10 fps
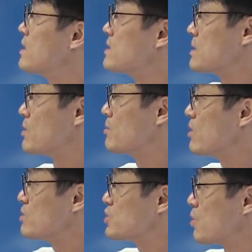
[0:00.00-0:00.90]
자,
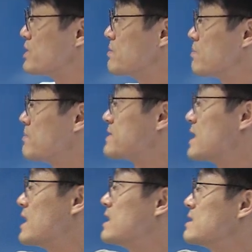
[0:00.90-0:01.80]
법원
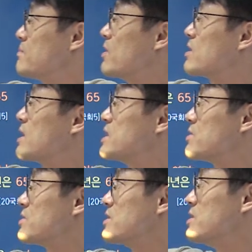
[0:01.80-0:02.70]
조직법상 법관의
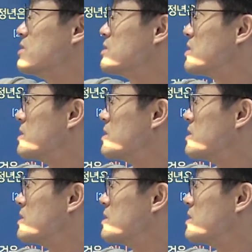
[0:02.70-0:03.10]
정년이요